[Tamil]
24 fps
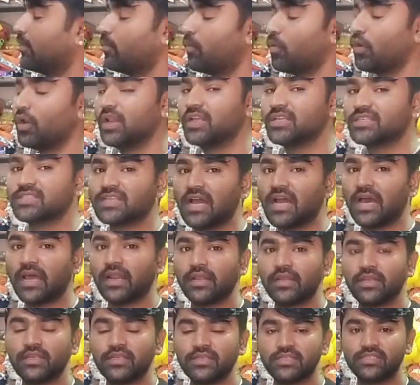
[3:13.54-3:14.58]
போலீஸ் கார்
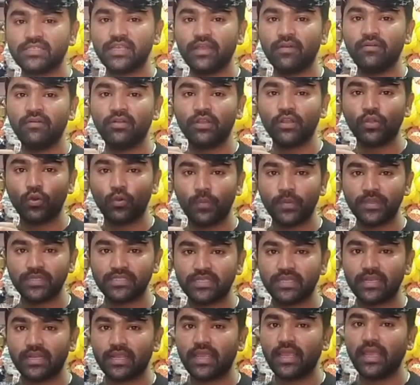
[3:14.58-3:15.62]
செவன்ட்டி ருபீஸ்
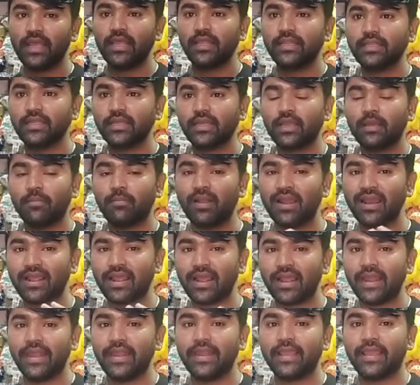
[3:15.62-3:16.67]
இருக்குது நீங்கள் பல்க்
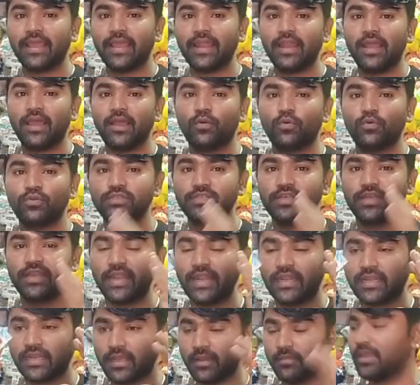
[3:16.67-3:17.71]
ஆகிடிங்கன்னா கொஞ்சம் ரேட்டு
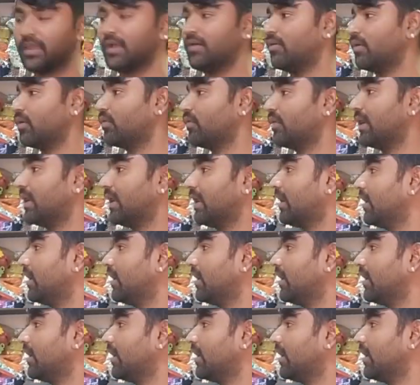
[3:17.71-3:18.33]
கம்மியாக வரும் வேறு